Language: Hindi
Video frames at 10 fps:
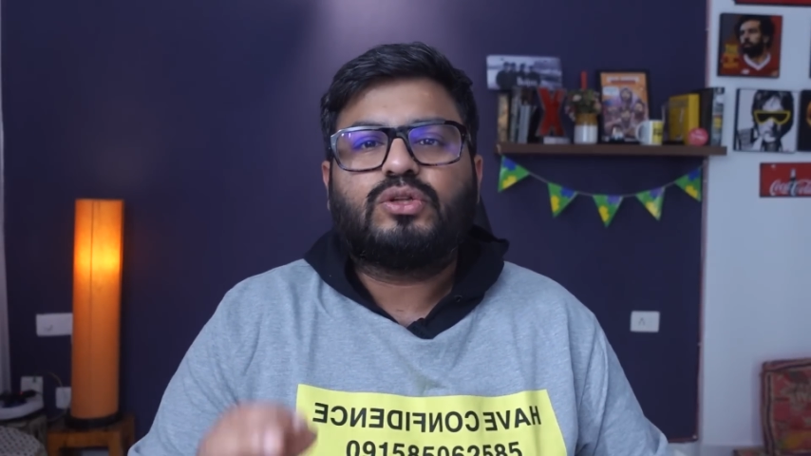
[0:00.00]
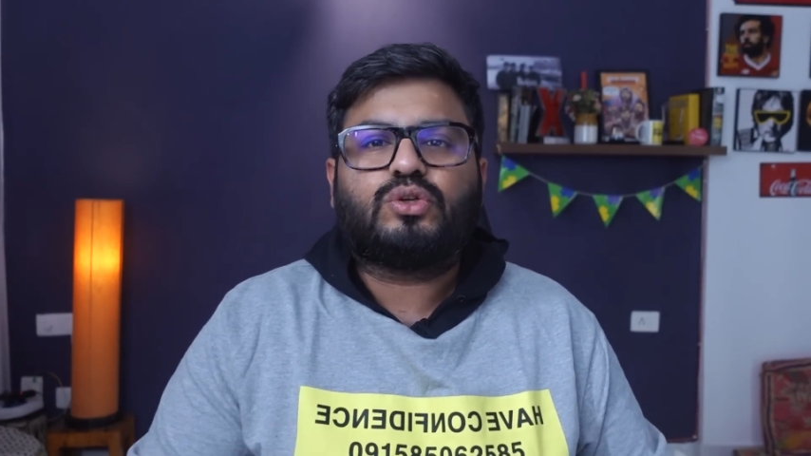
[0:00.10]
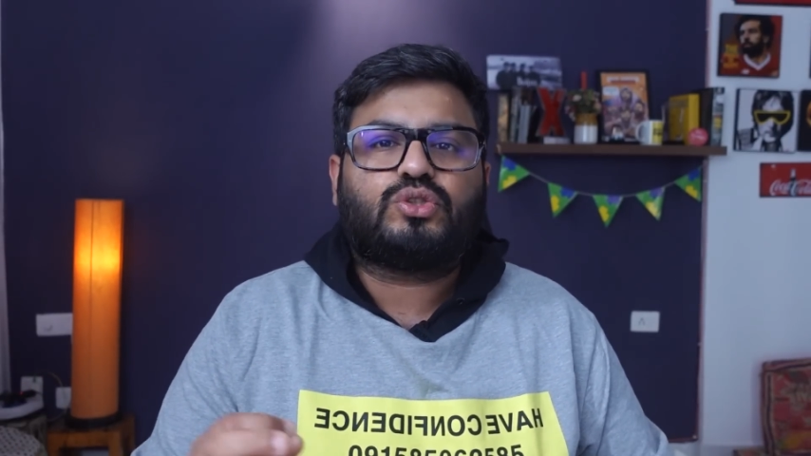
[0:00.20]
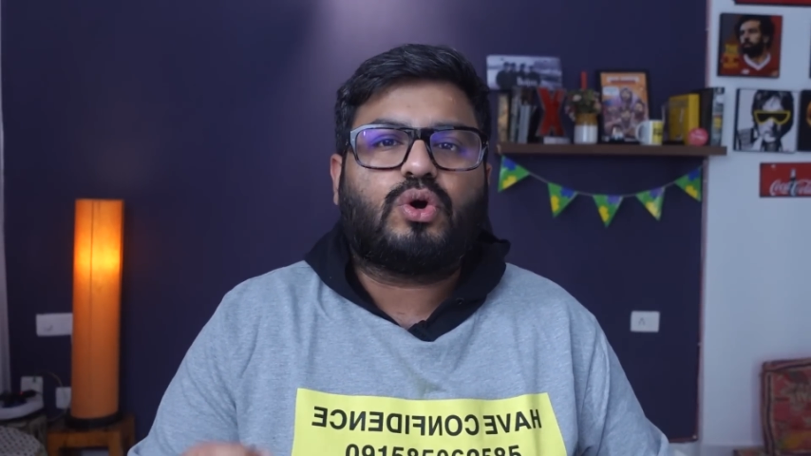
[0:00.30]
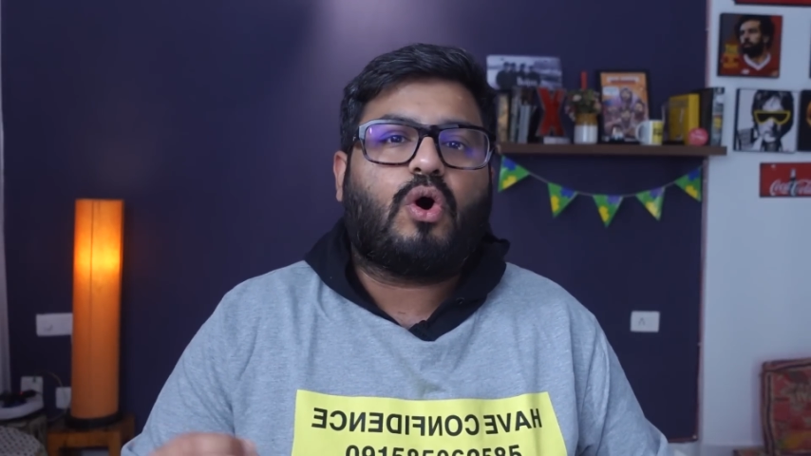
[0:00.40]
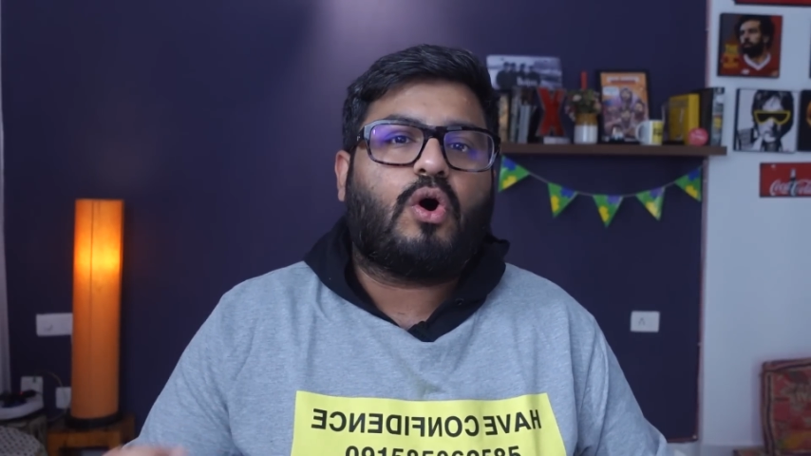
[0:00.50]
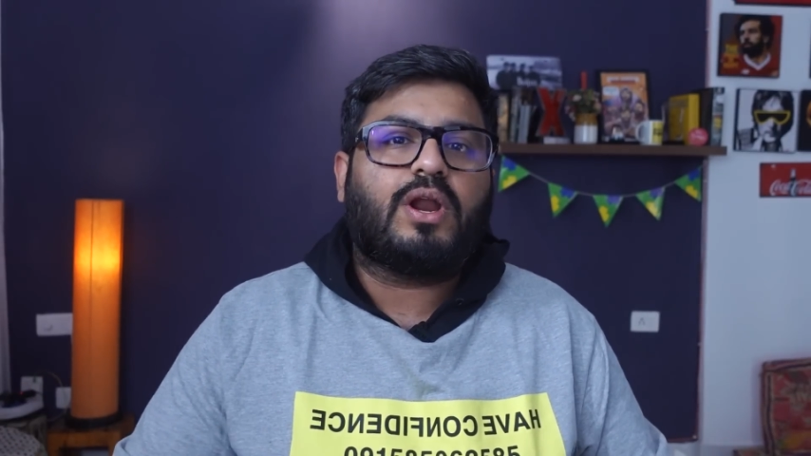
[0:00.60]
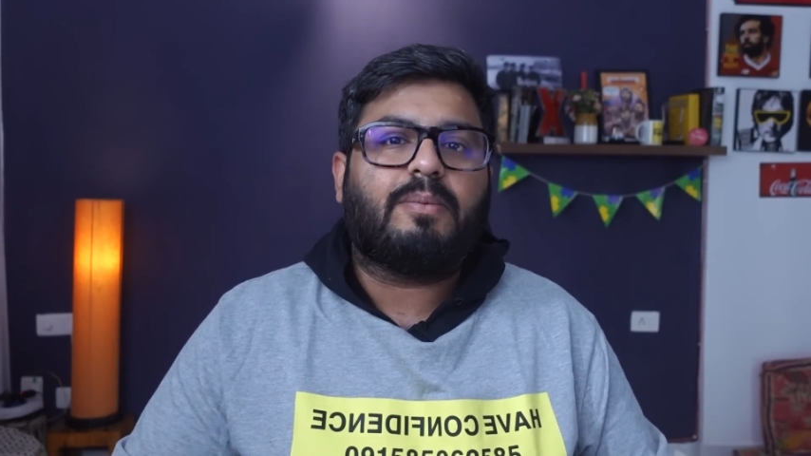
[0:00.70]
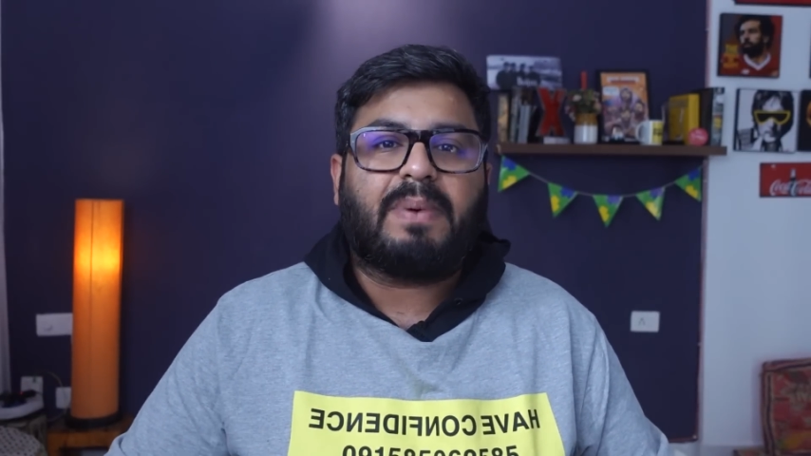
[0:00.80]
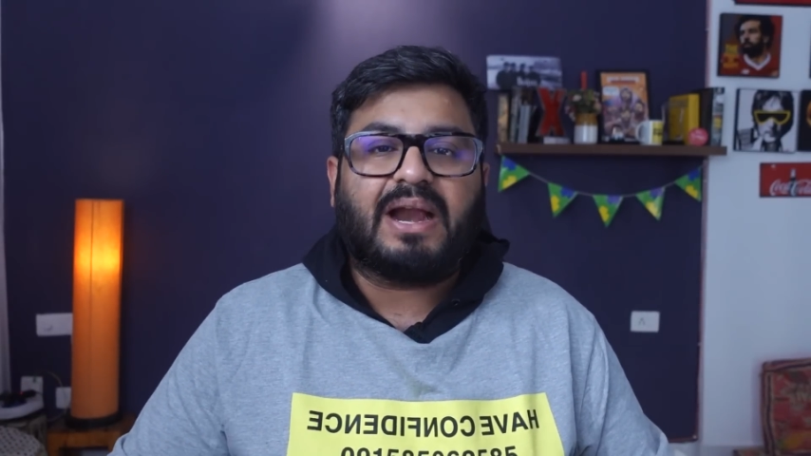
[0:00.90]
तो शो
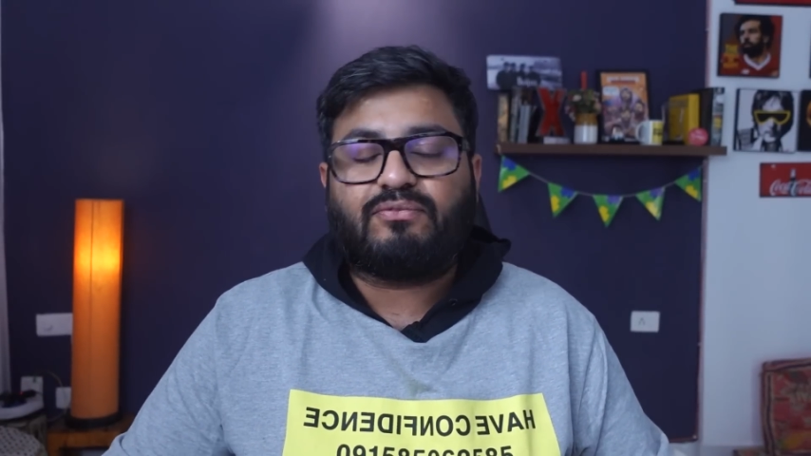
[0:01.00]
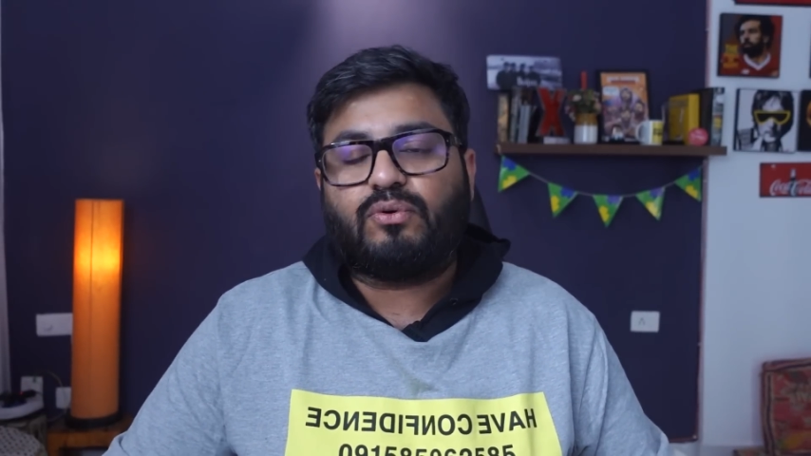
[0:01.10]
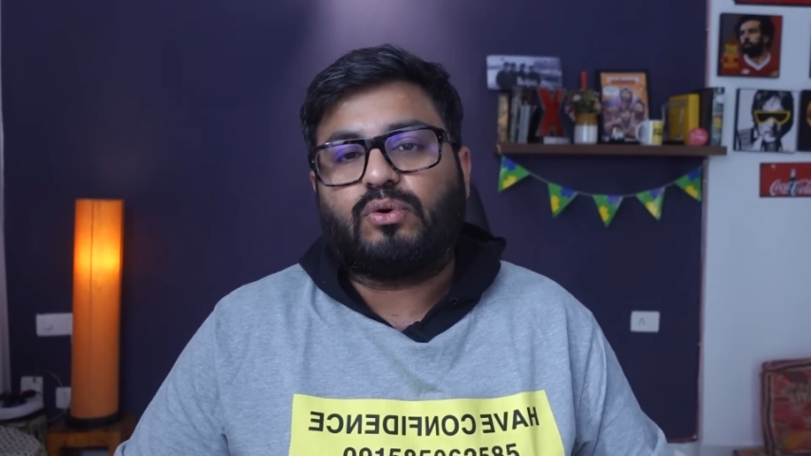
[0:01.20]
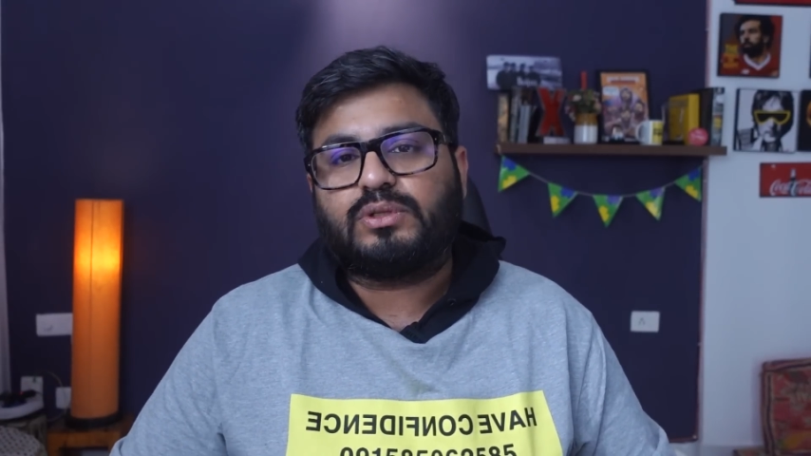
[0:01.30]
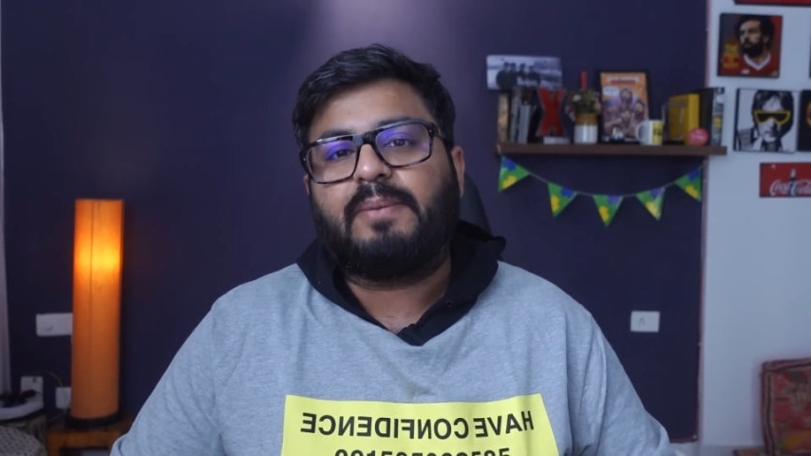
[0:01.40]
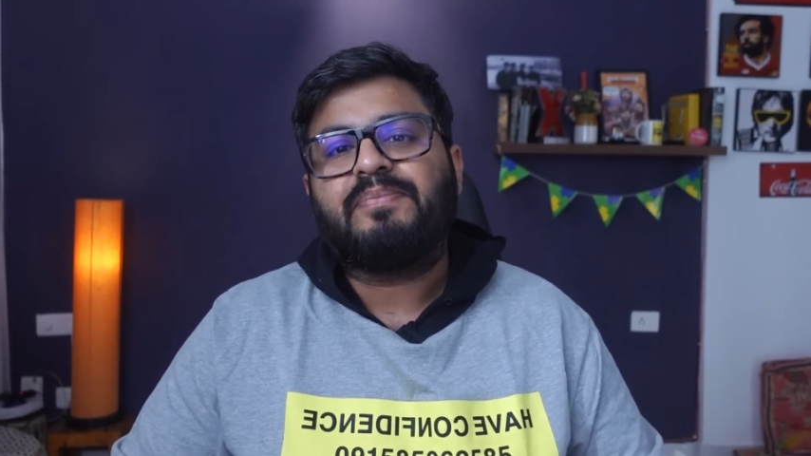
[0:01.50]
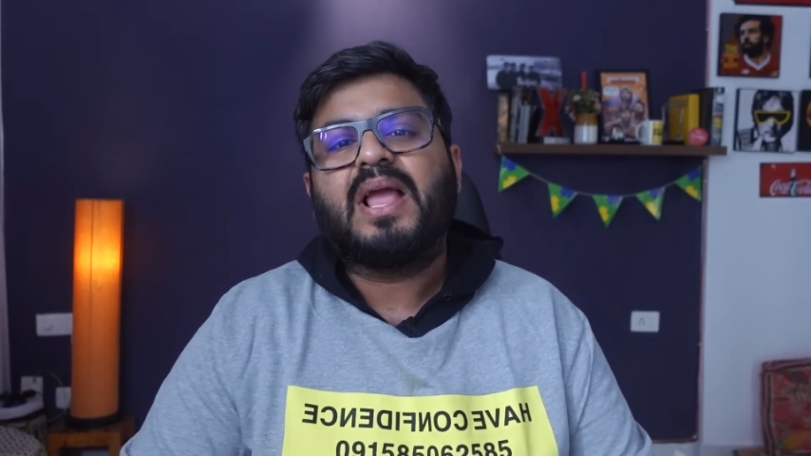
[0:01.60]
और इम्पैक्टफुल होता